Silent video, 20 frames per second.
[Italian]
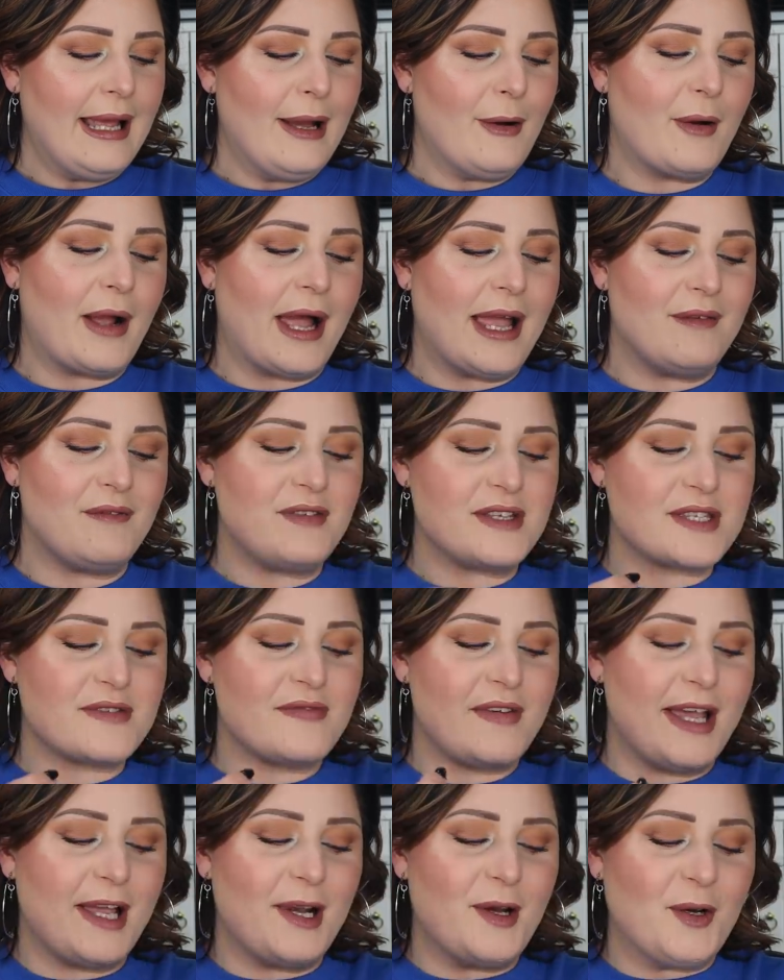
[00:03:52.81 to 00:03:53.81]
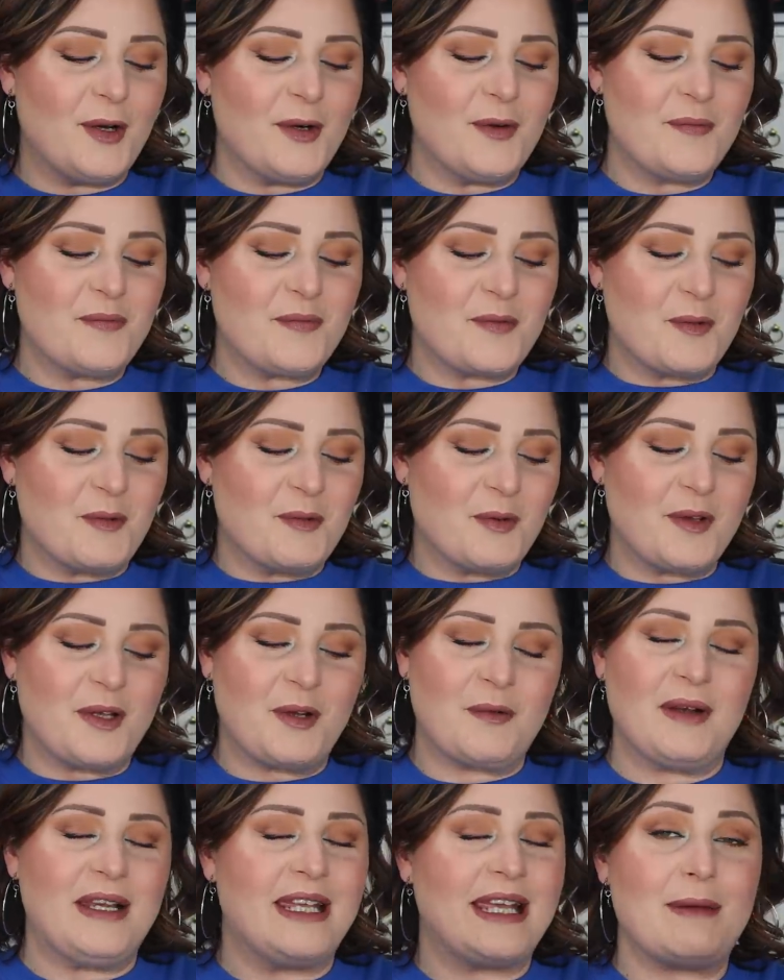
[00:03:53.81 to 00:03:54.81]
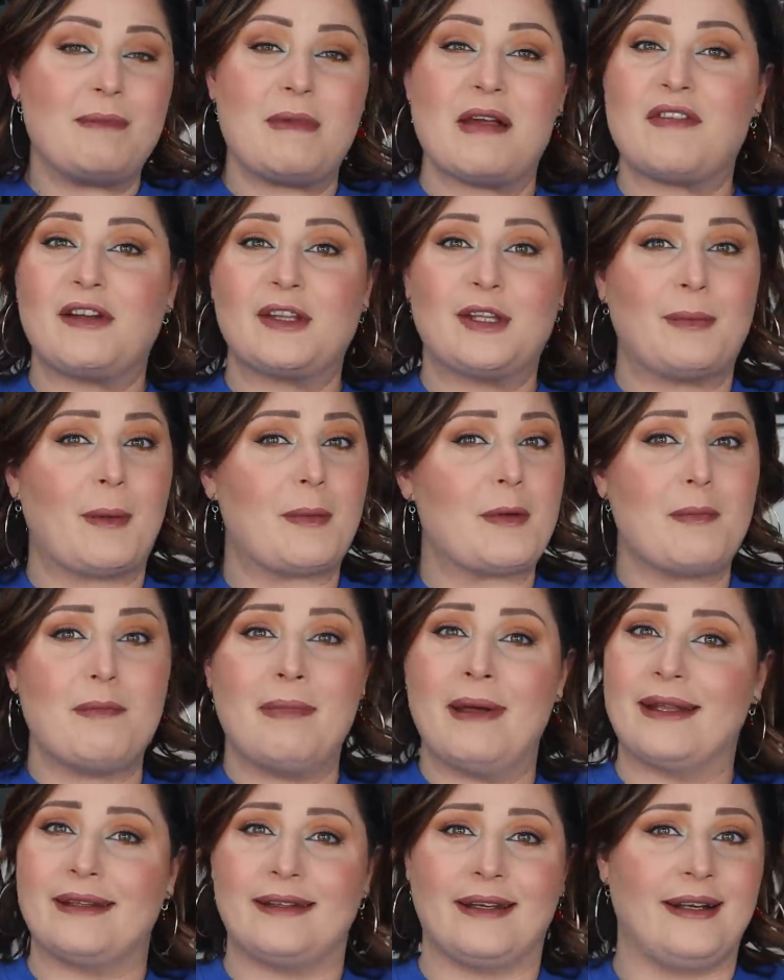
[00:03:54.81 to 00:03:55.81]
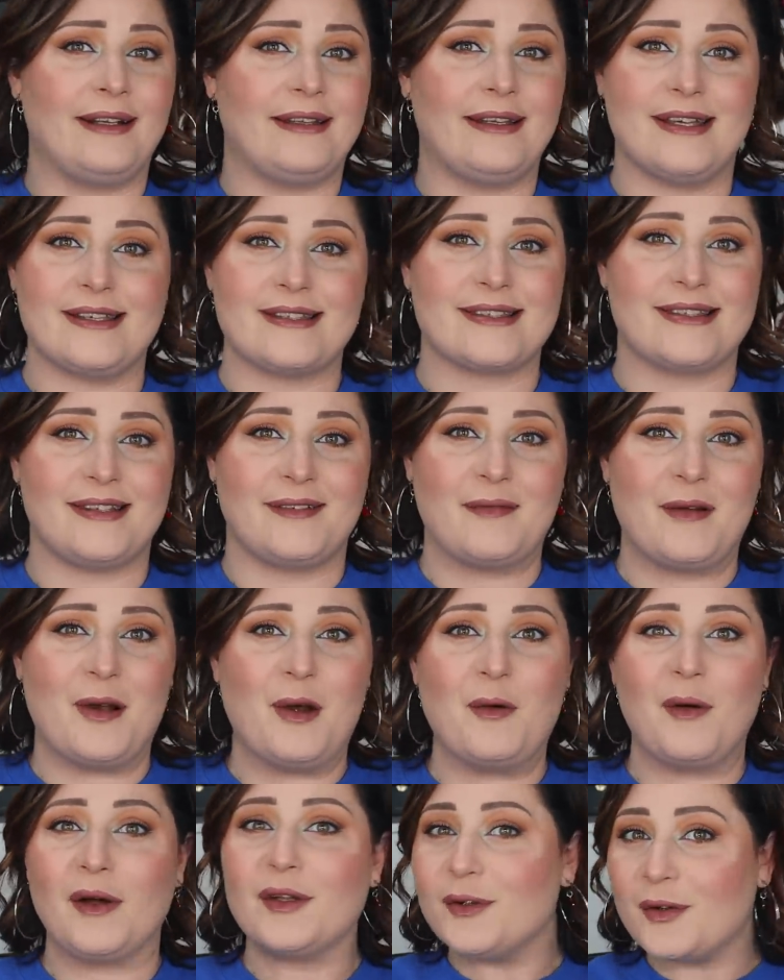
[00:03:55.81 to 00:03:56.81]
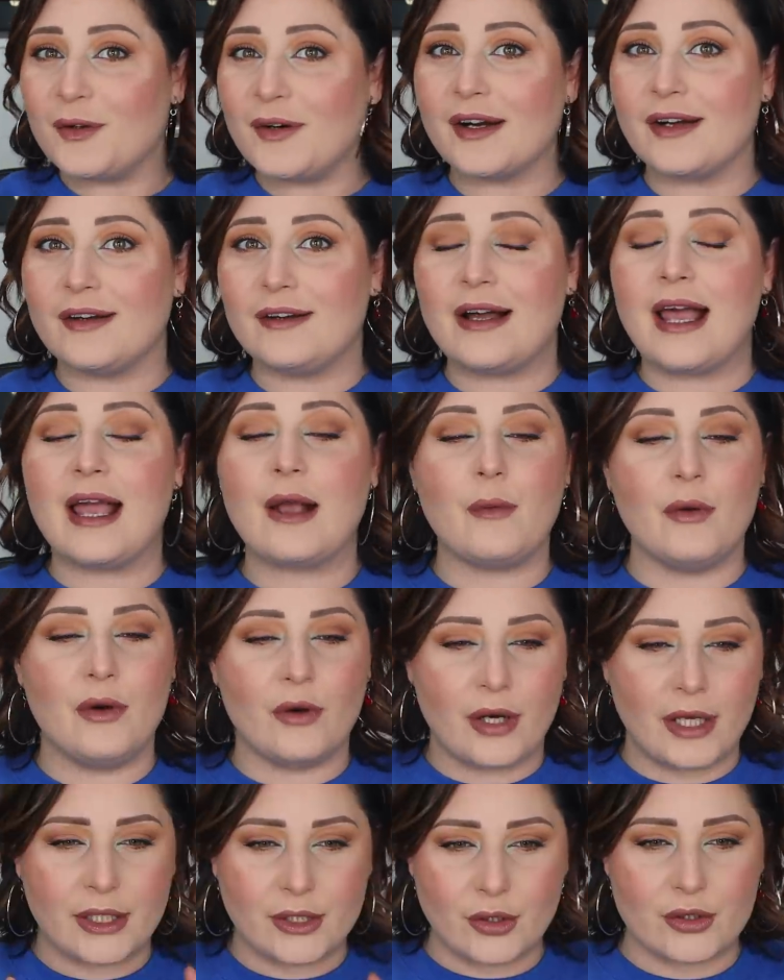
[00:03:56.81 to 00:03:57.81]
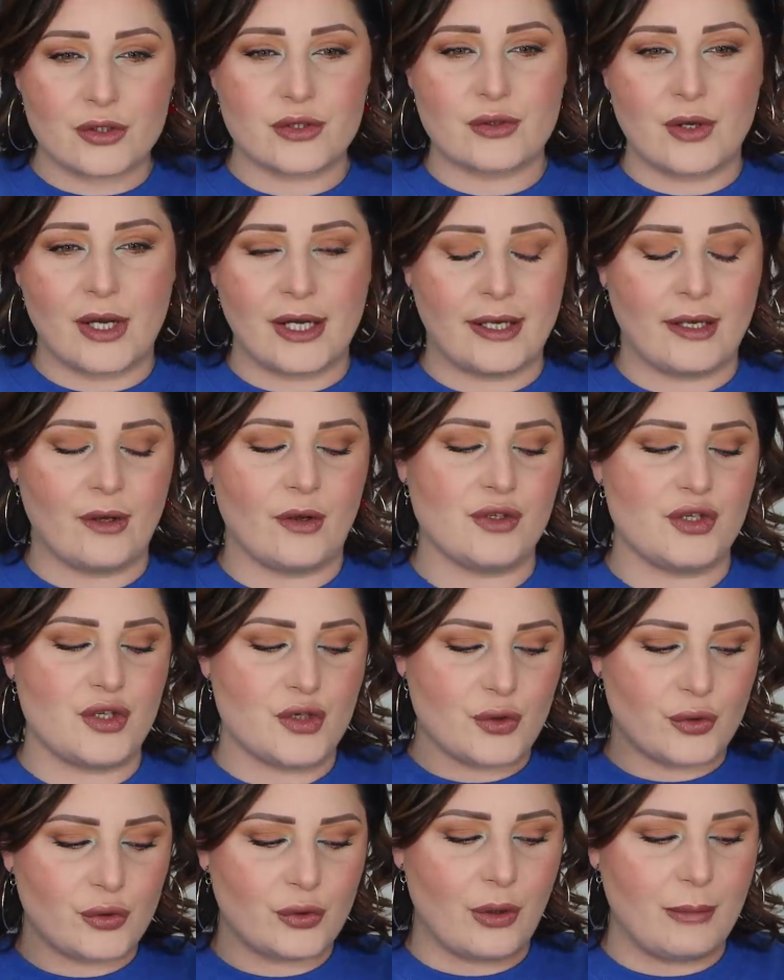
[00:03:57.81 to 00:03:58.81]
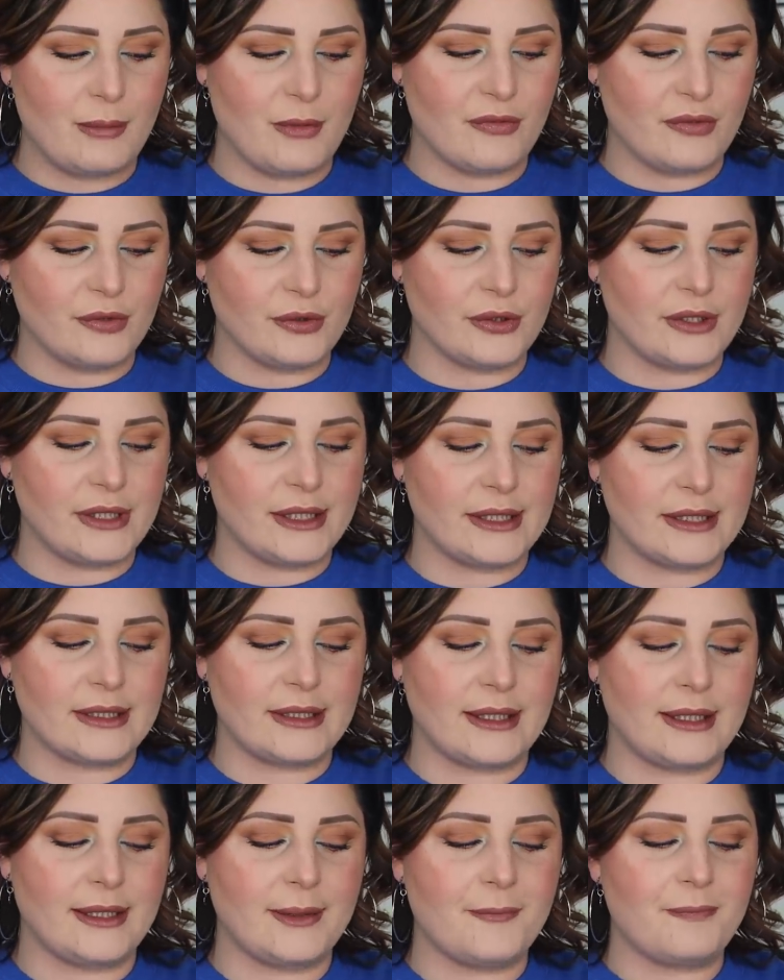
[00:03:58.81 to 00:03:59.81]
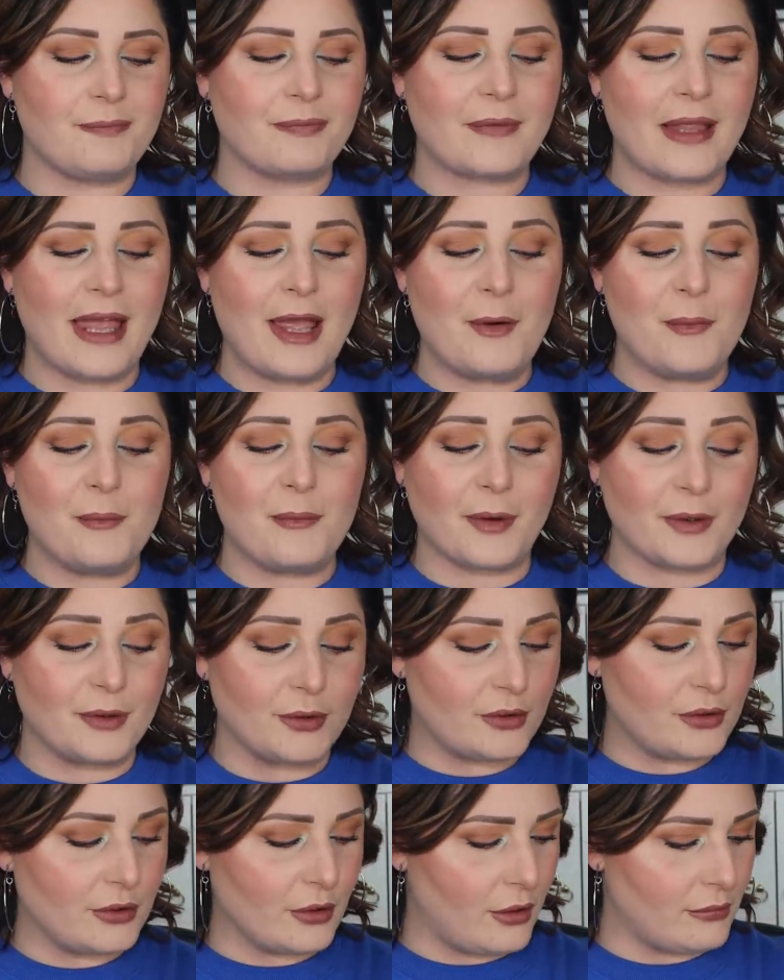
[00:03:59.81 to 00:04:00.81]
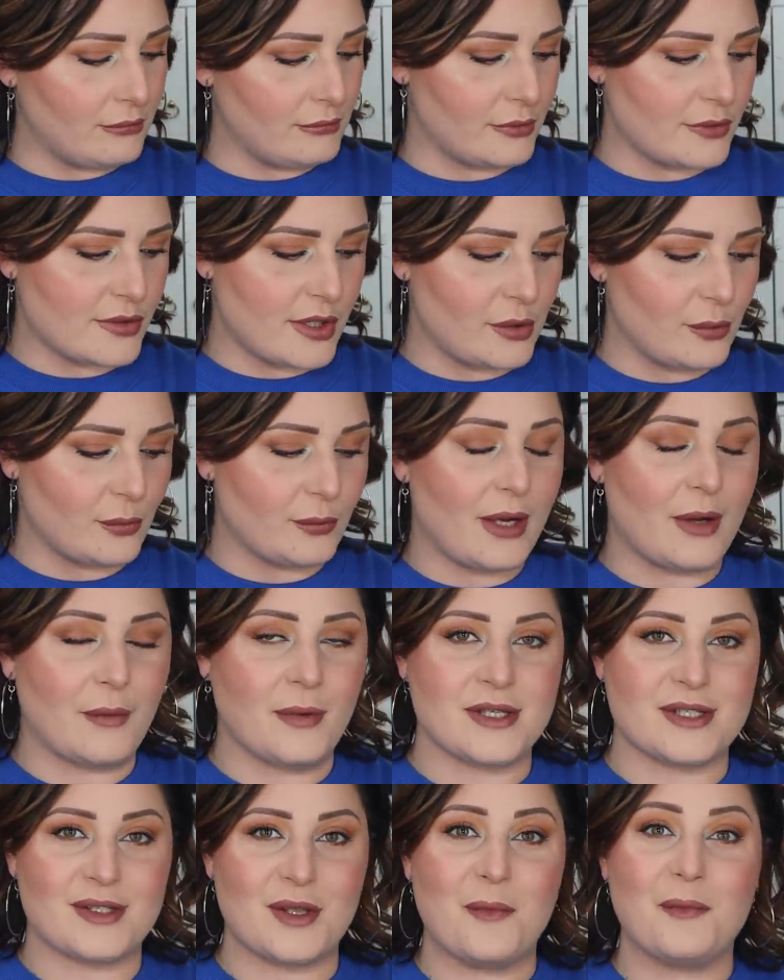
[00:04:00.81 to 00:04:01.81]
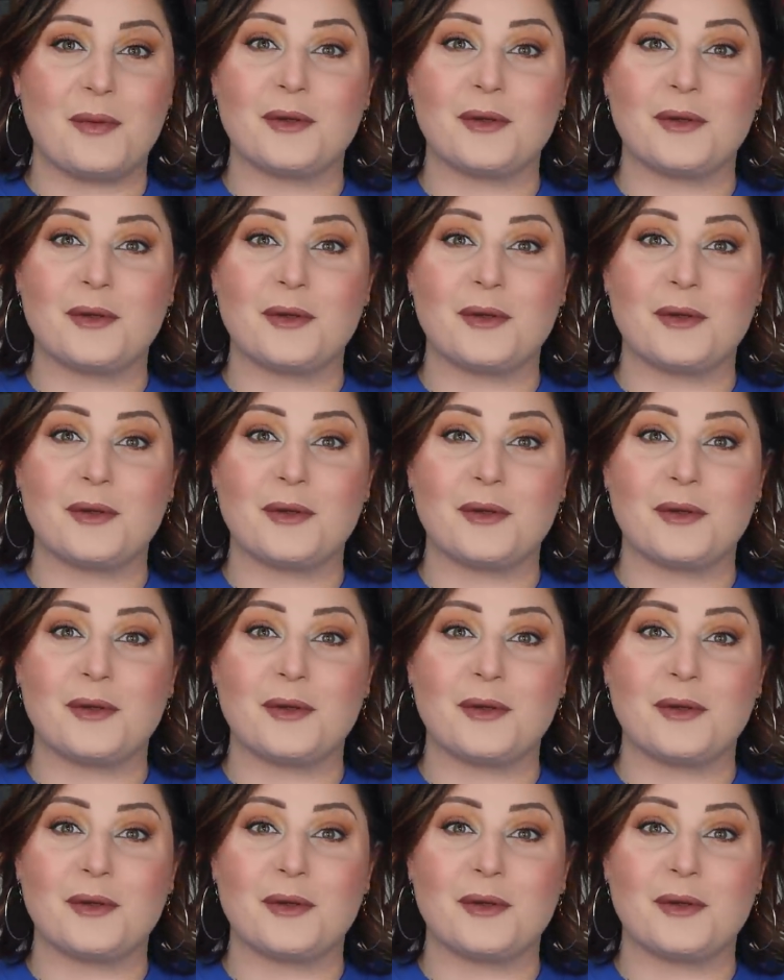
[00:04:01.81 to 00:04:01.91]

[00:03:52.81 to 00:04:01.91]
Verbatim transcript: Ok, vi svelo uno di quelli che mi ha fatto proprio perdere la testa. Lo adoro, è quello che indosso anche oggi sotto il mio fondotinta, è un prodotto, no, non sei tu, è questo, è